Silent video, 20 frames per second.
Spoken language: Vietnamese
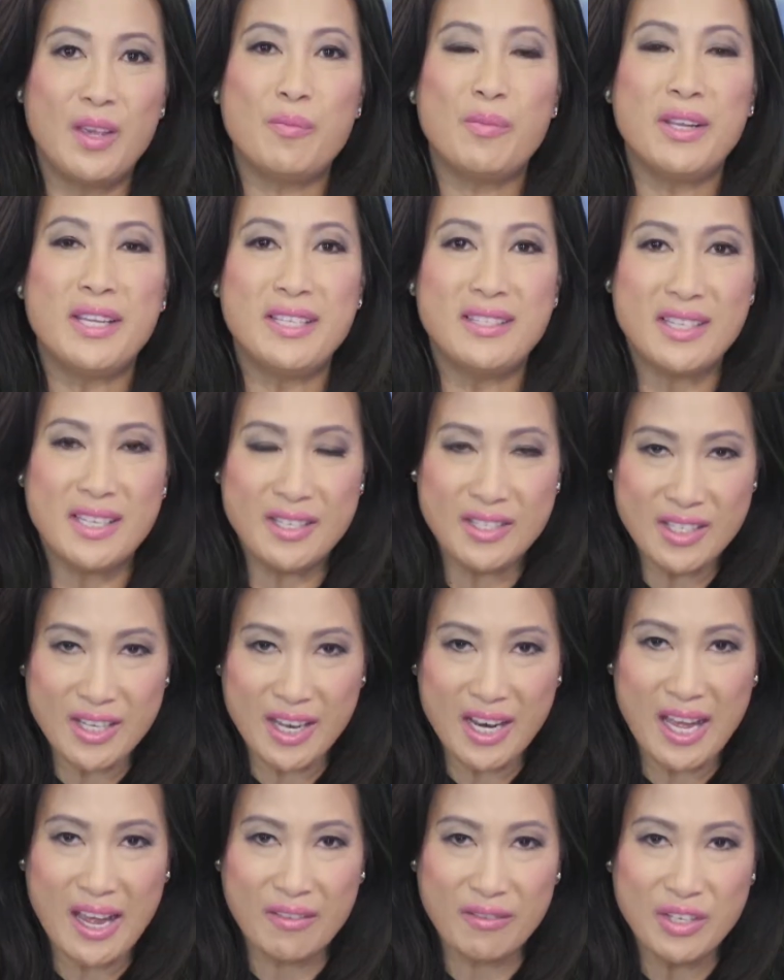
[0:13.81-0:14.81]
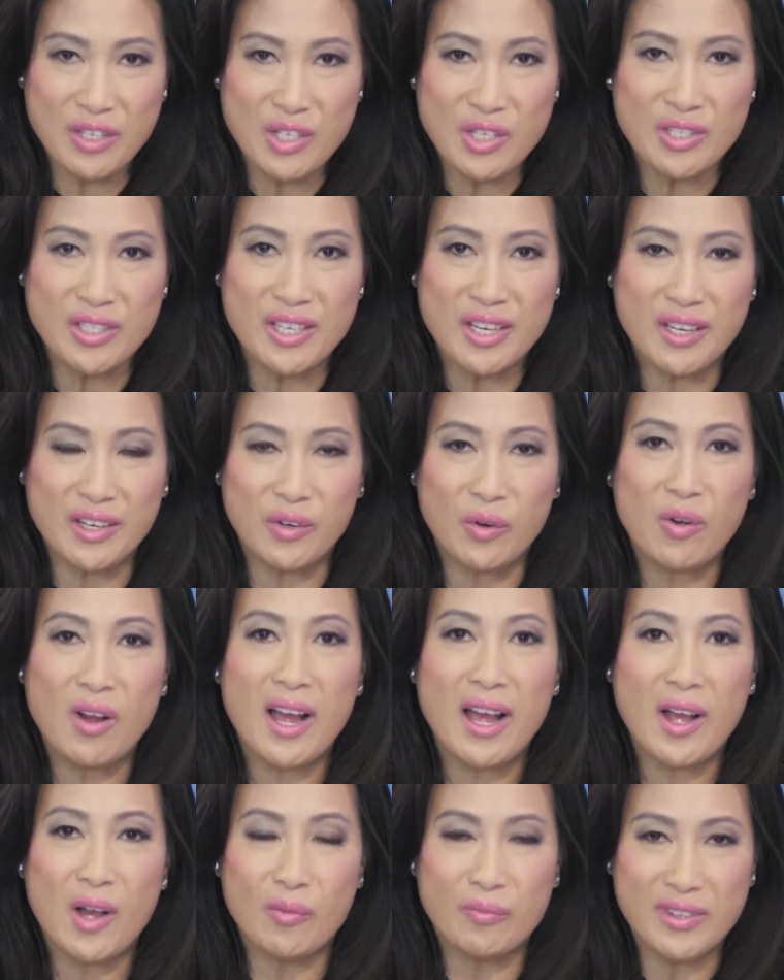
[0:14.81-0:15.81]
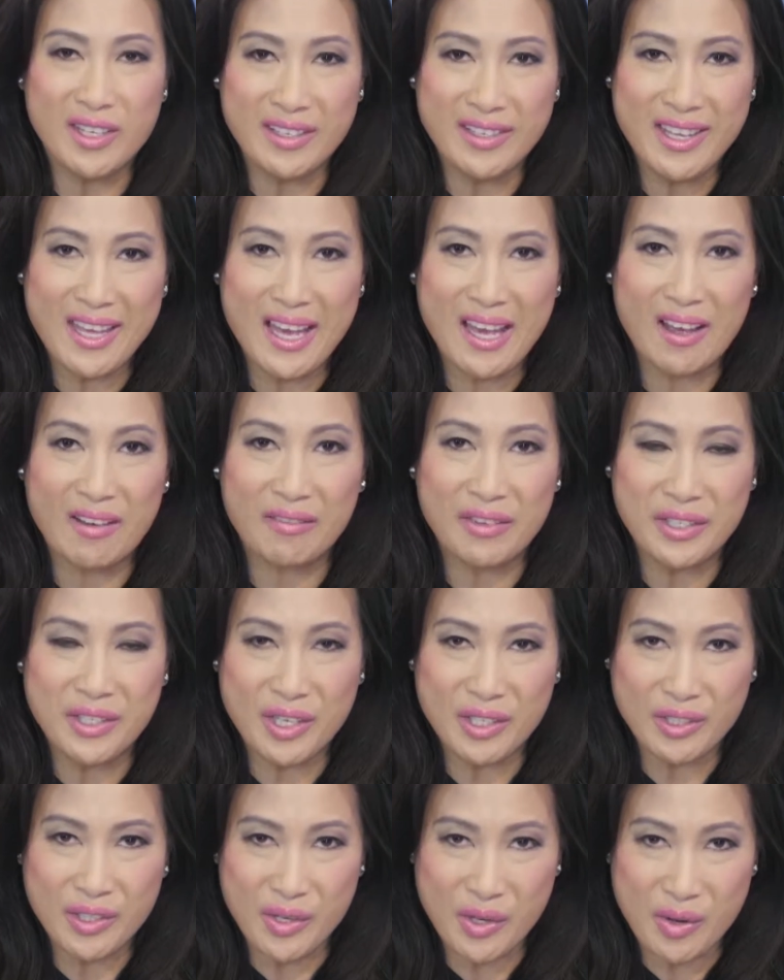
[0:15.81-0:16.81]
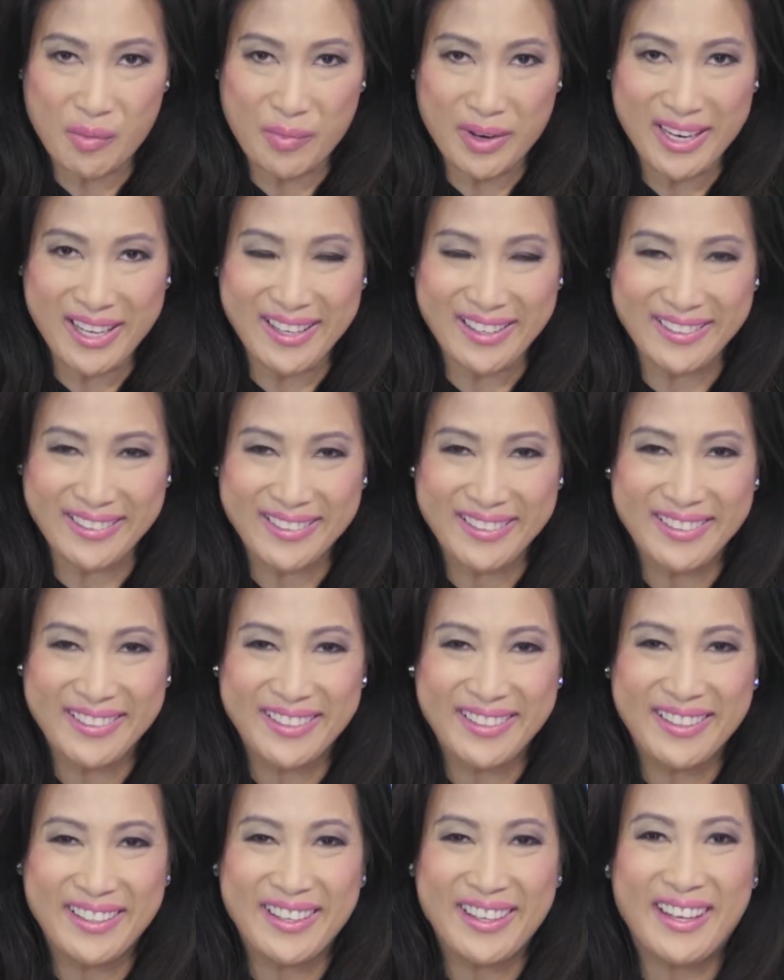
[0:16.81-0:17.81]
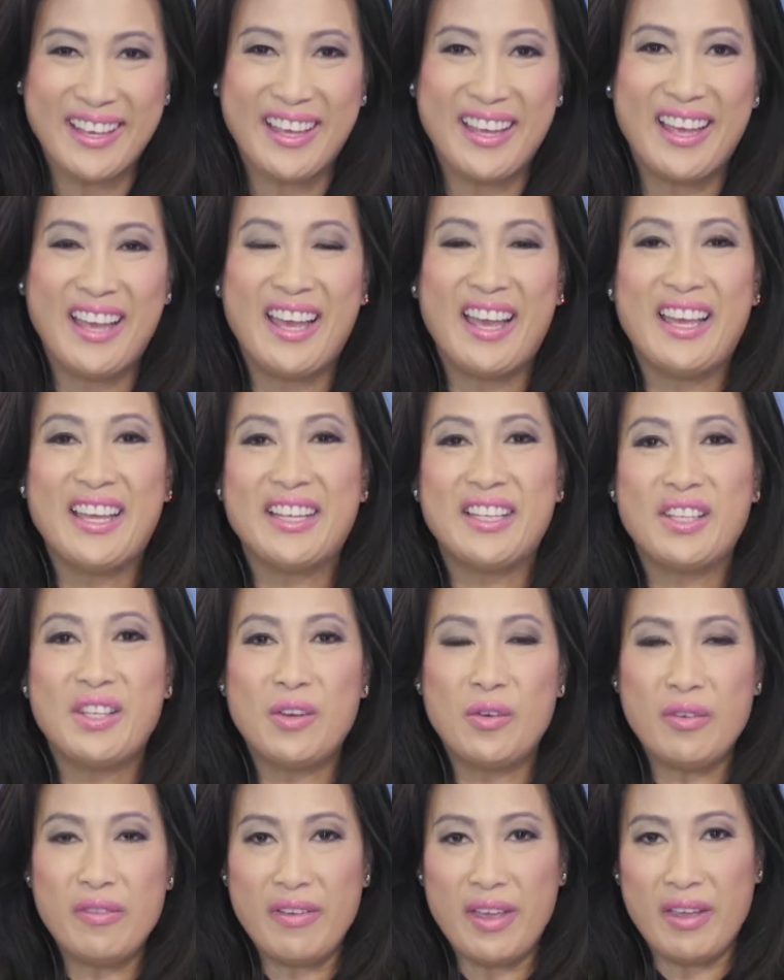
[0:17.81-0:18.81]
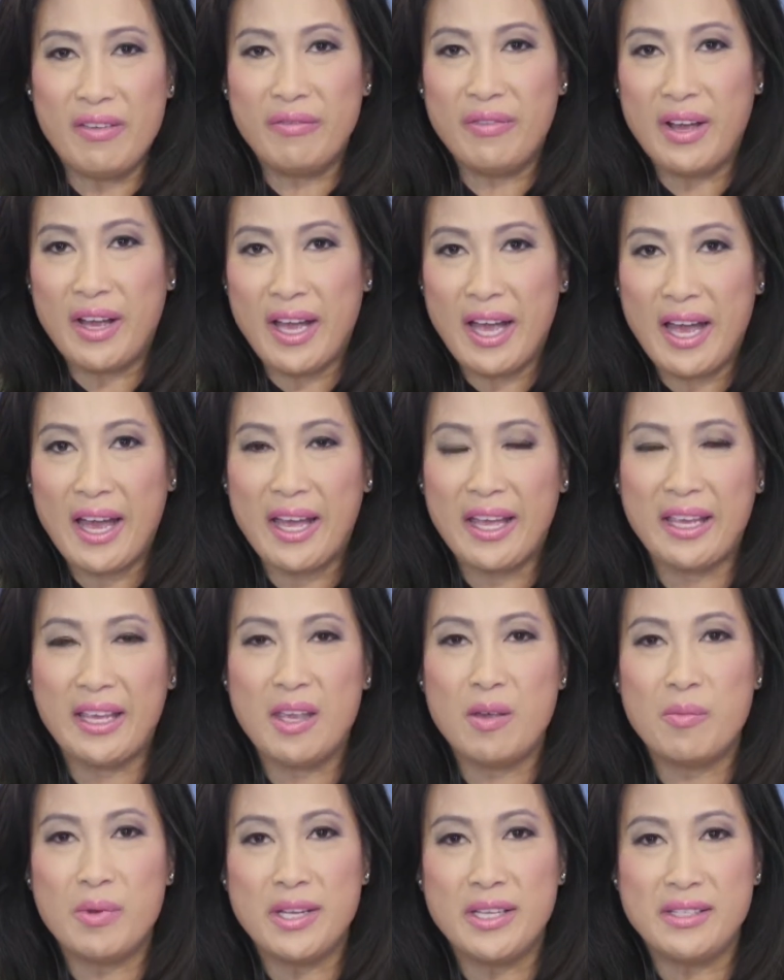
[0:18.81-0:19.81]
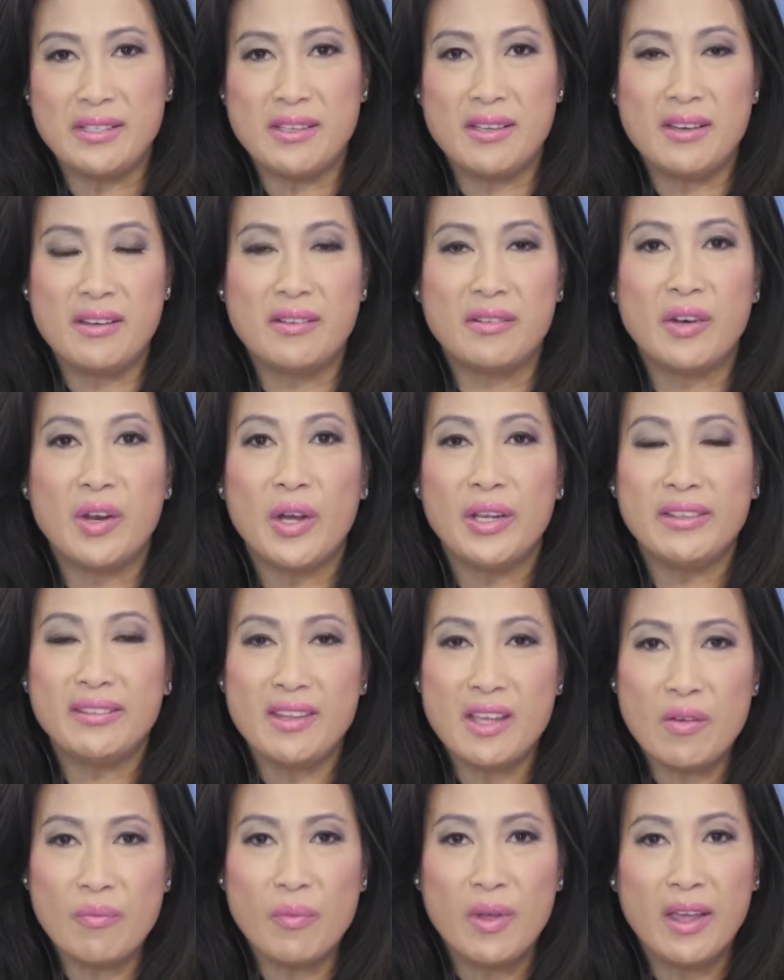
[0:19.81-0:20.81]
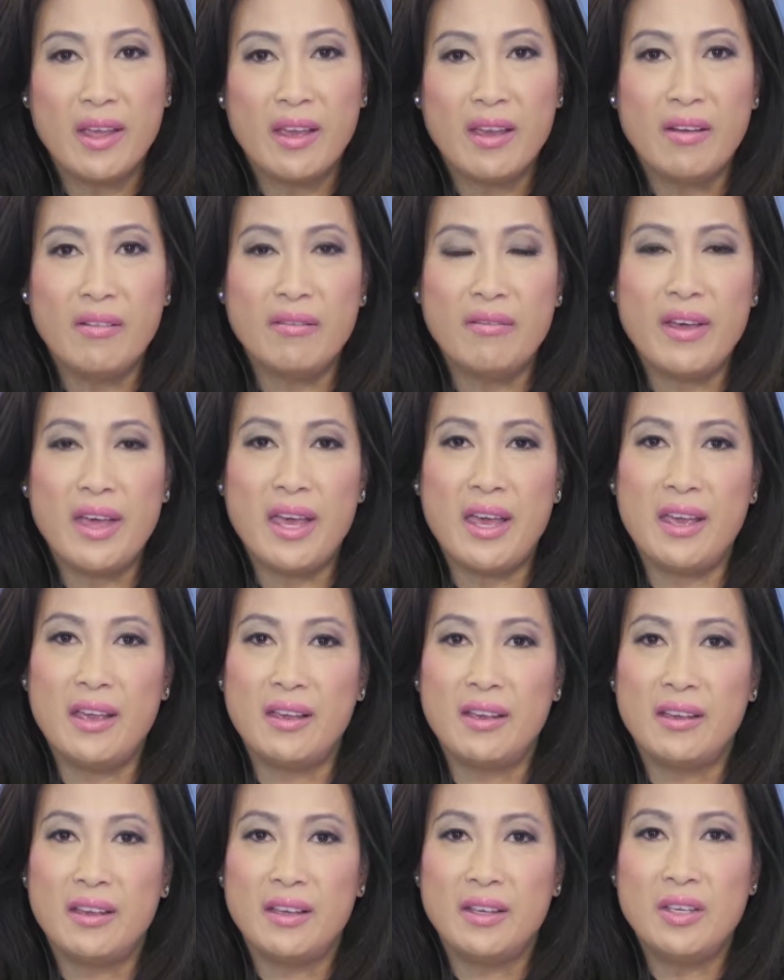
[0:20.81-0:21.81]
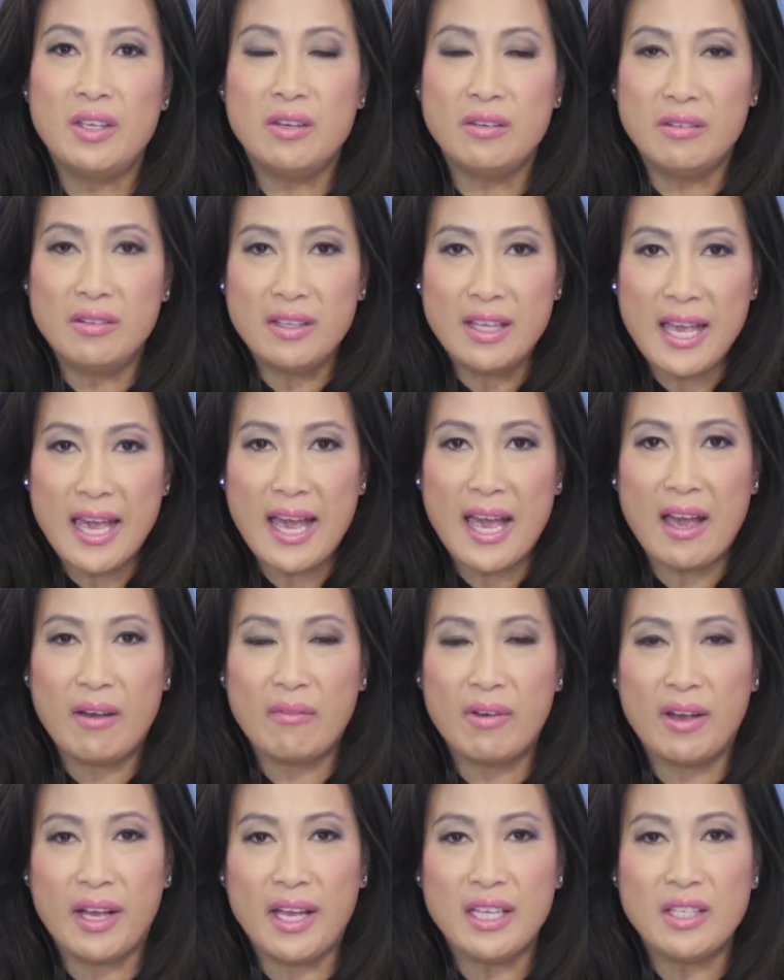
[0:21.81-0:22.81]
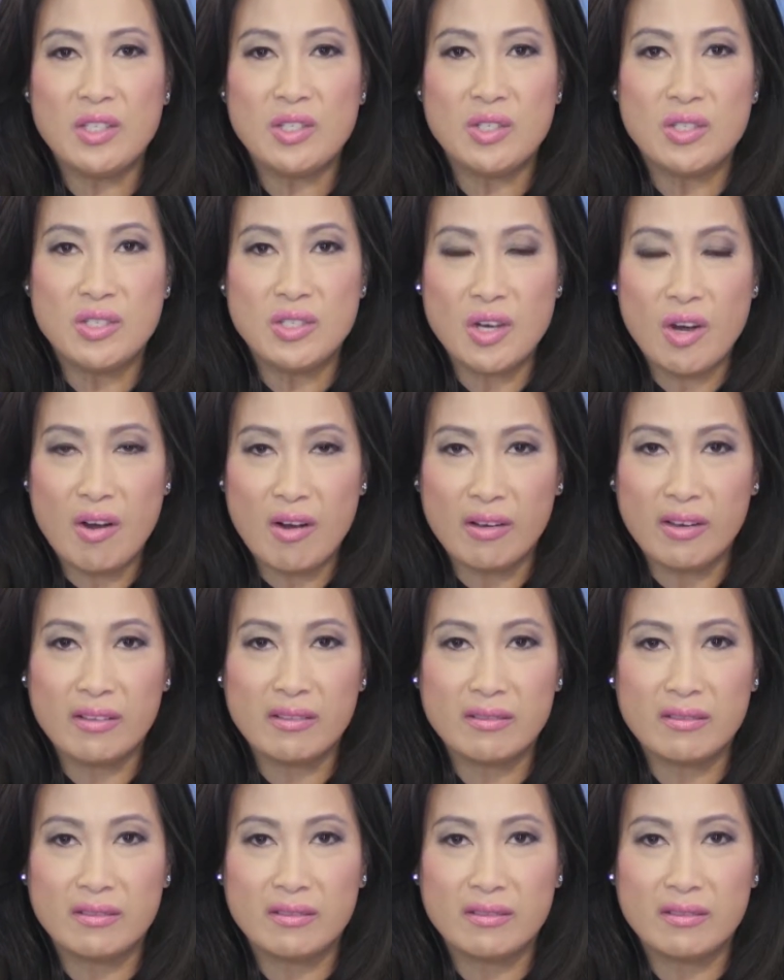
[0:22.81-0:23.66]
Kimberly xin trở lại với chương trình Khoa học dưỡng da với Dr. Kimberly. Thưa quý vị, phần 2 Kimberly xin được nói tiếp về dưỡng da và cách chọn